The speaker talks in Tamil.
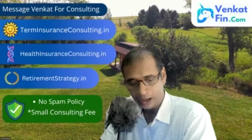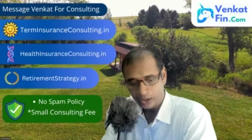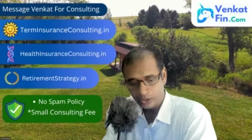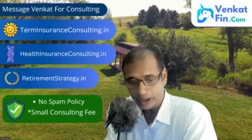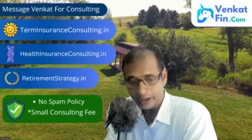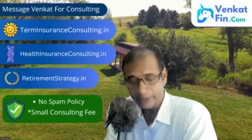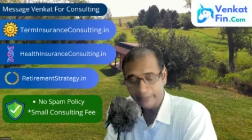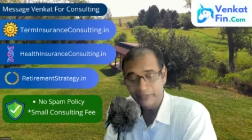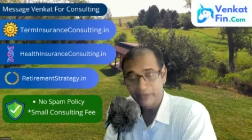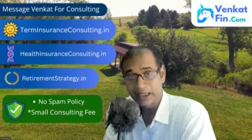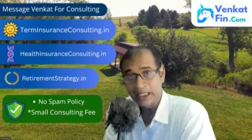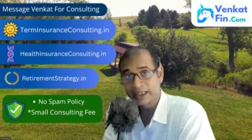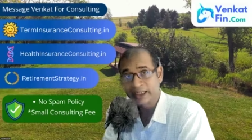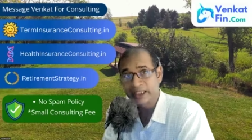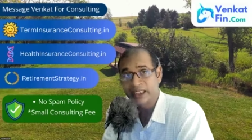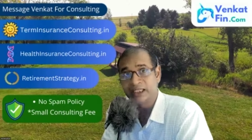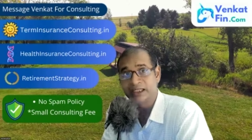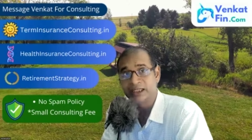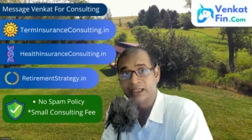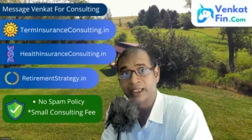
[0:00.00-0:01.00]
ஸோ ஐ எம்
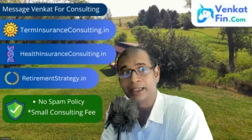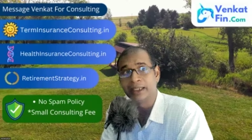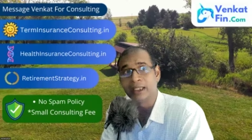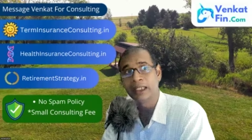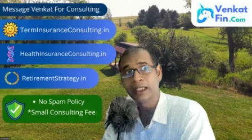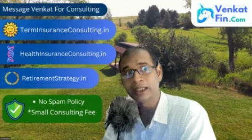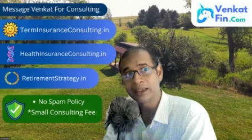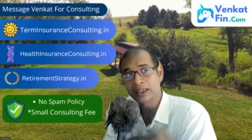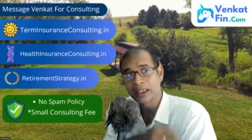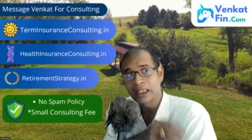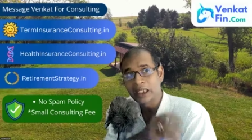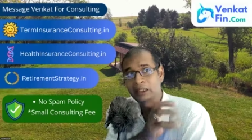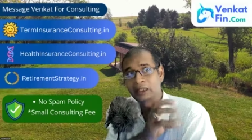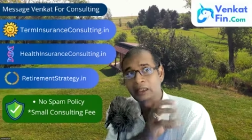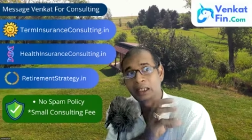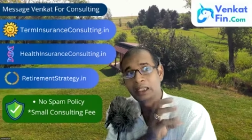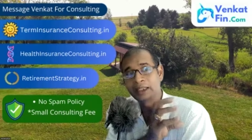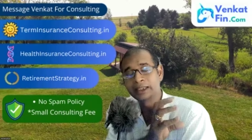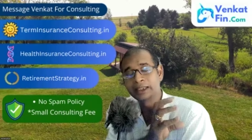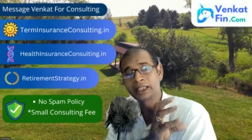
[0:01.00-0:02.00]
லக்கி இன் தட் அதை நான்
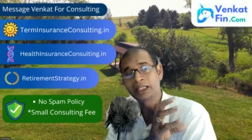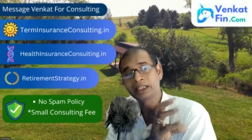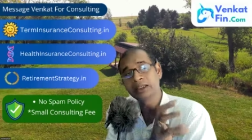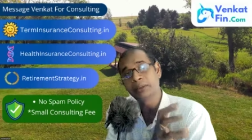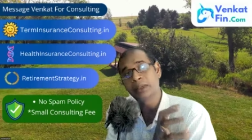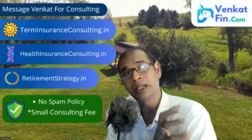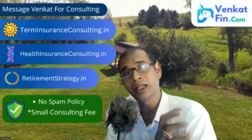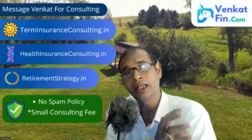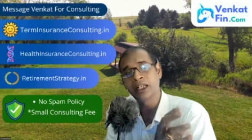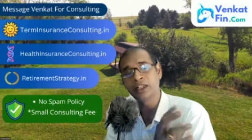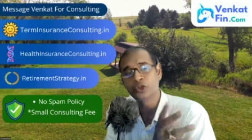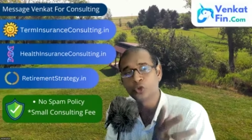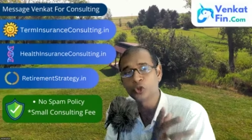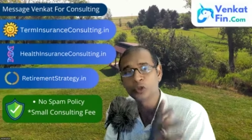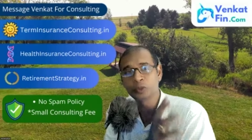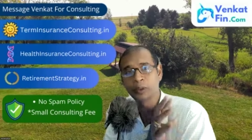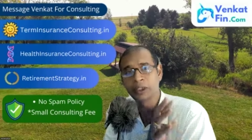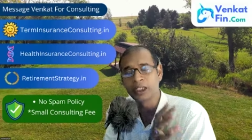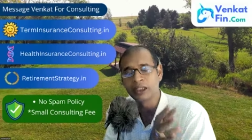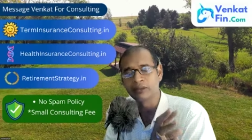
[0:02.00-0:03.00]
அதுக்கேற்ற மாதிரி நான்
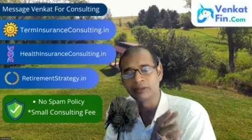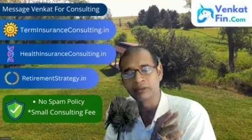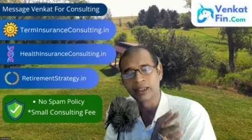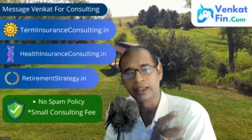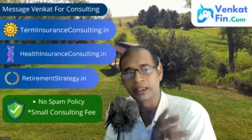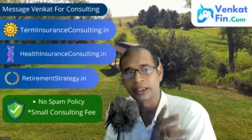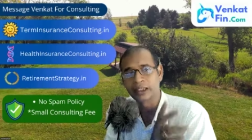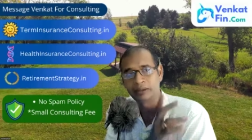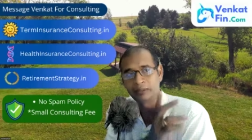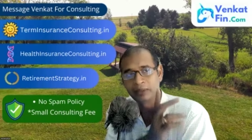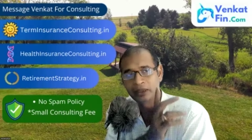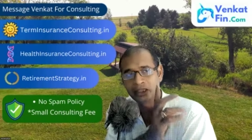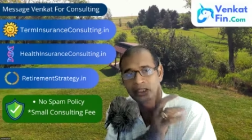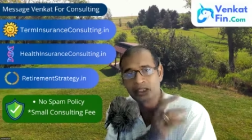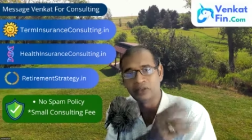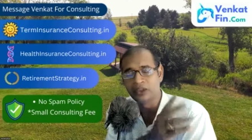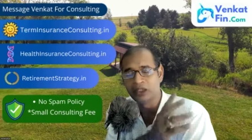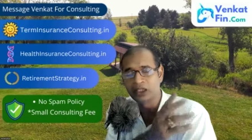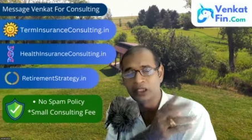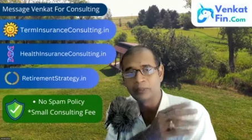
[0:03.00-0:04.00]
சூஸ் பண்ணிக்குவேன் நிறைய பேர்
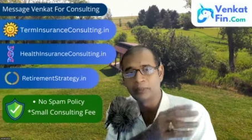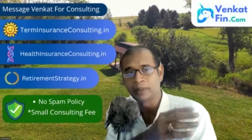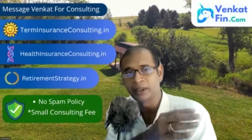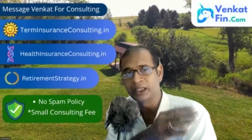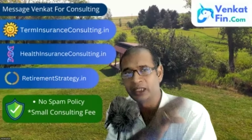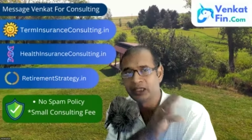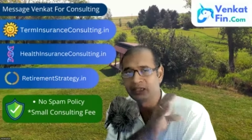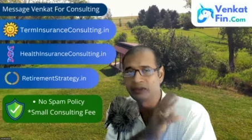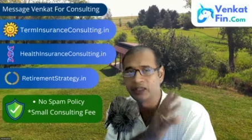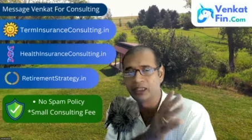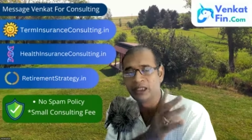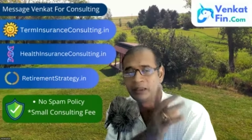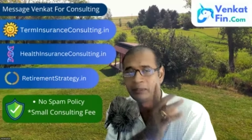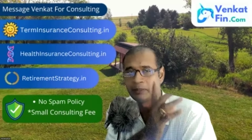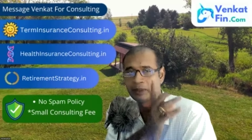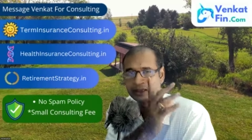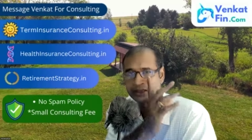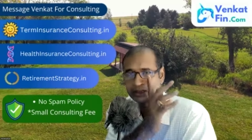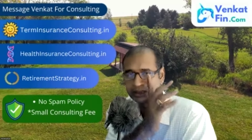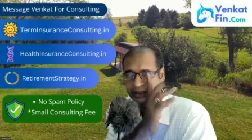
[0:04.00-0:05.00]
நான் ஃபில்டர் பண்ணி நீங்கள் வெளியில்
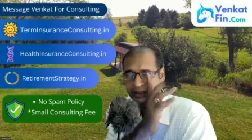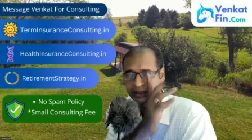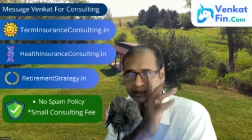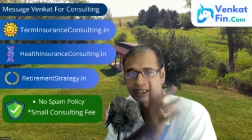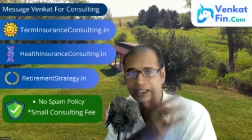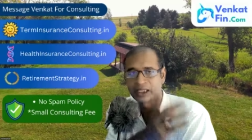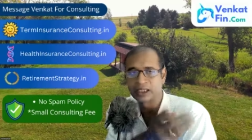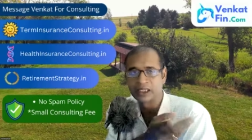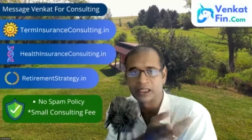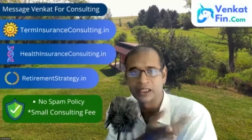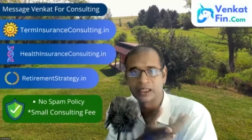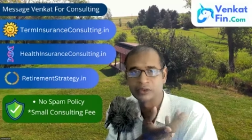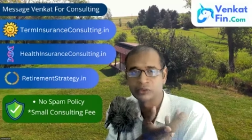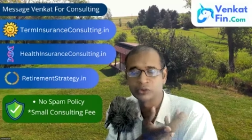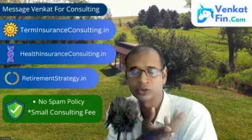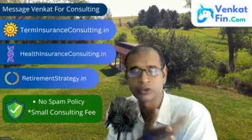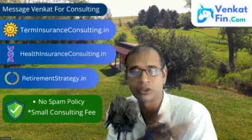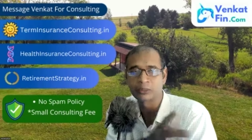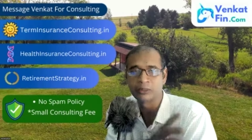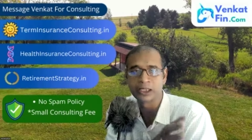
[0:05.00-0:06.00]
பார்த்துக்குங்க சார் நான்
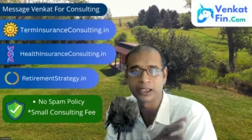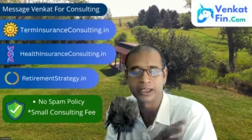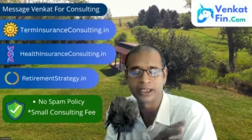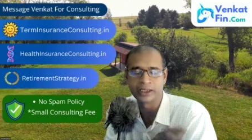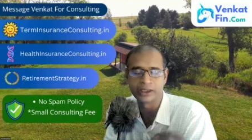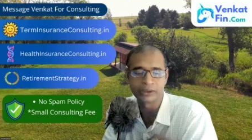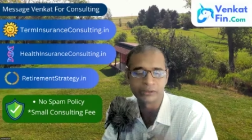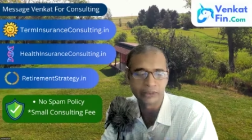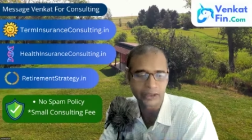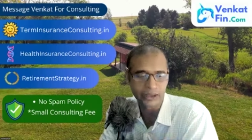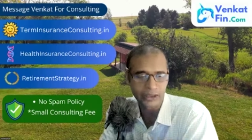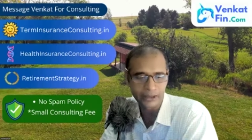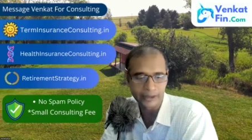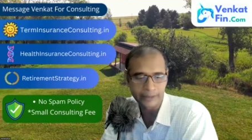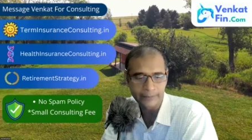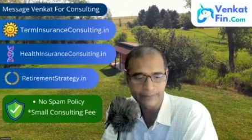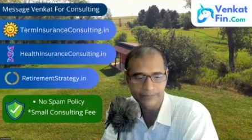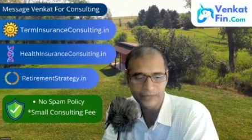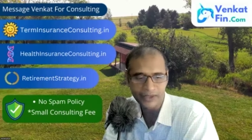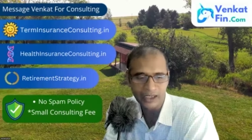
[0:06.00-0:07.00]
உத்தர மாட்டேன்ருவேன் நான்
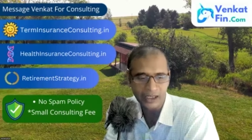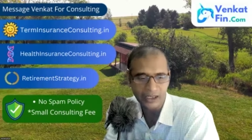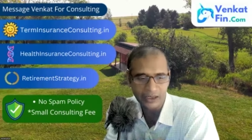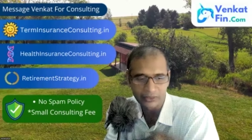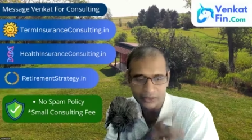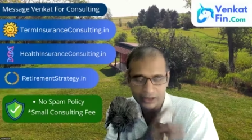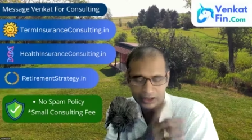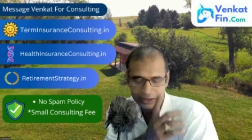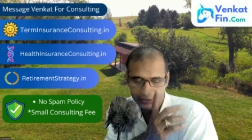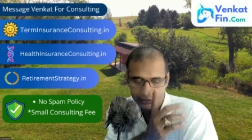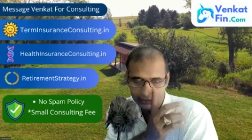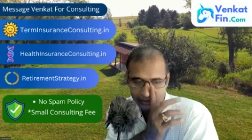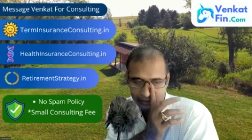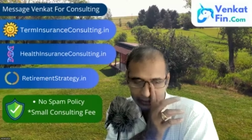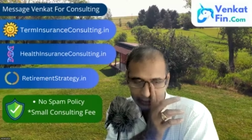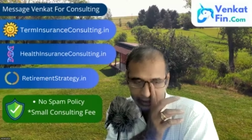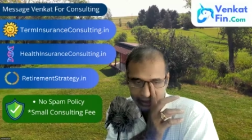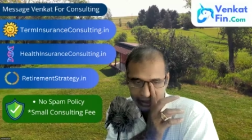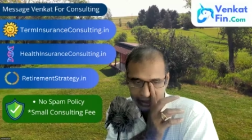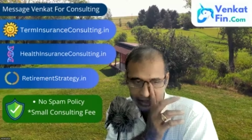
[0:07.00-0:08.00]
நான் உனக்கு வந்து
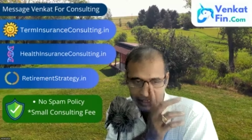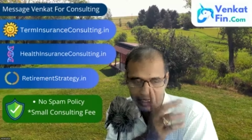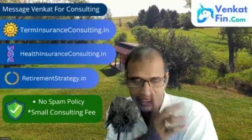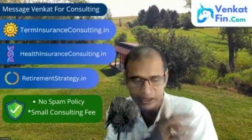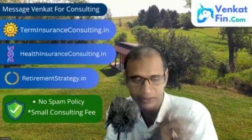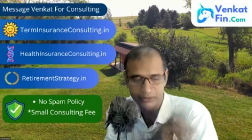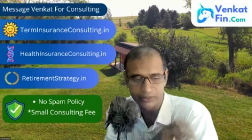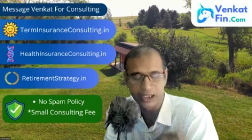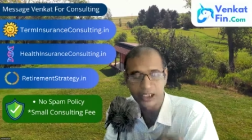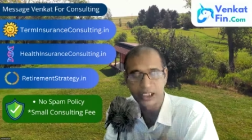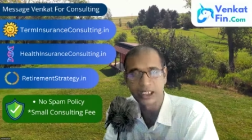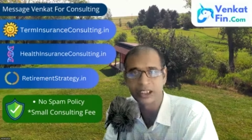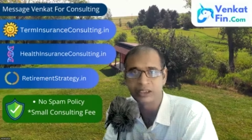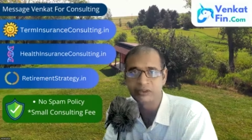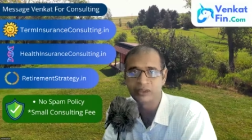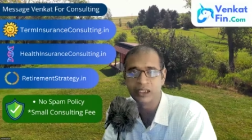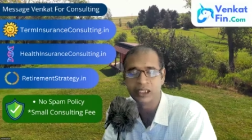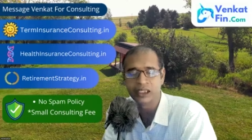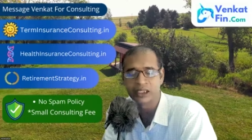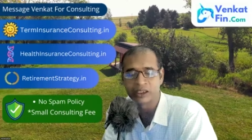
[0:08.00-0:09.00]
பெரிய ஞானம் இல்லை
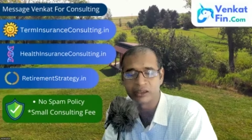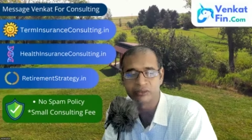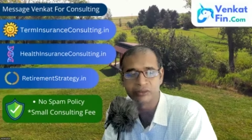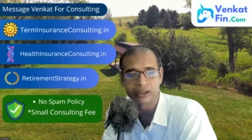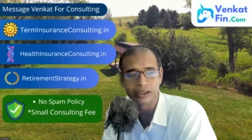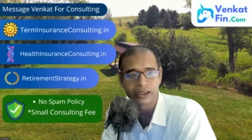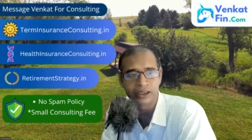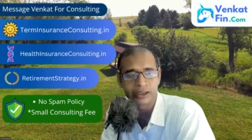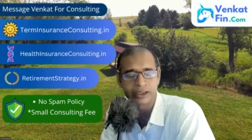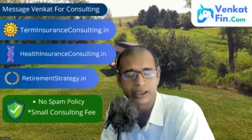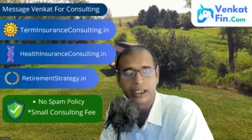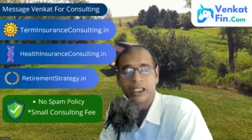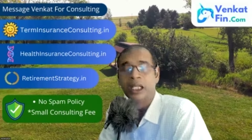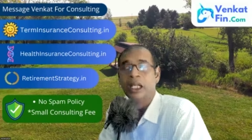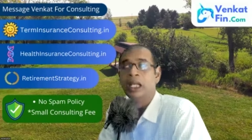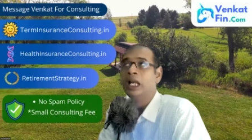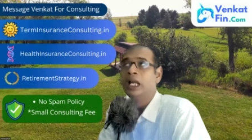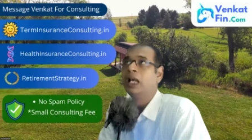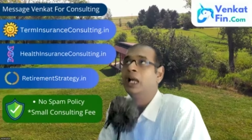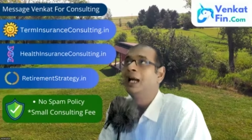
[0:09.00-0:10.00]
அறிவு இல்லைன்றுவேன் நான்
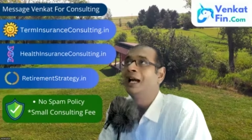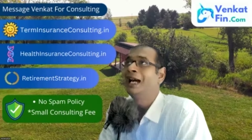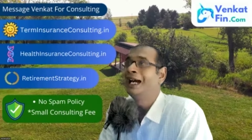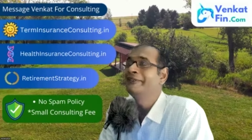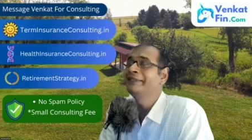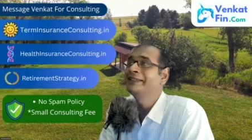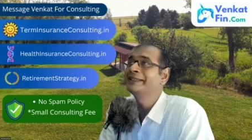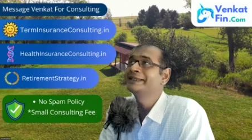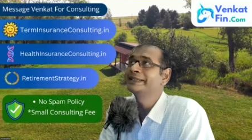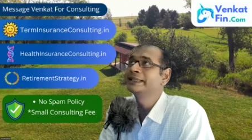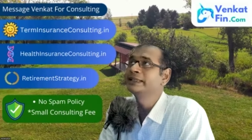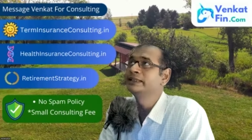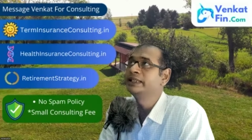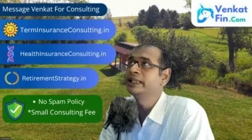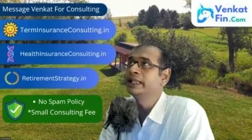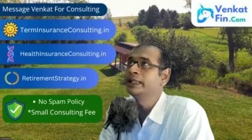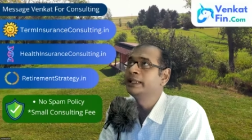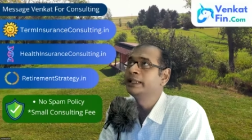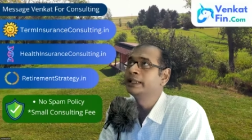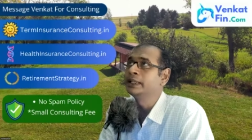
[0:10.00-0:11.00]
ஹேவிங் செட்
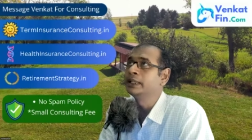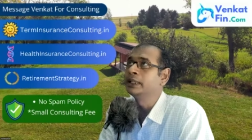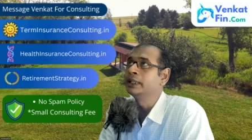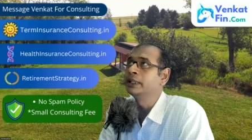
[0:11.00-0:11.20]
தேட்